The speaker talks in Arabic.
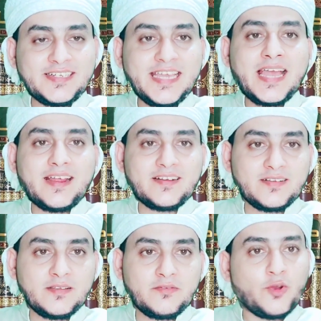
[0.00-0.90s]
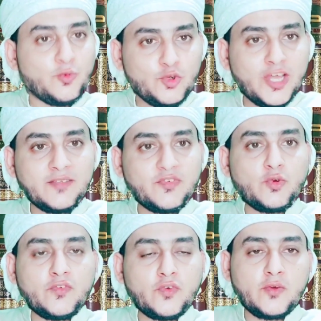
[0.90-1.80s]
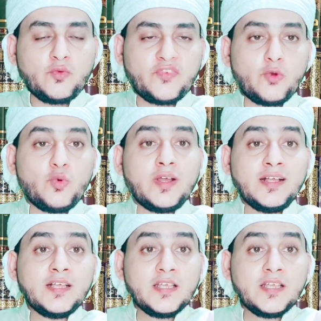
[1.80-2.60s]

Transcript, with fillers: يا فهو منادى فهو, فهو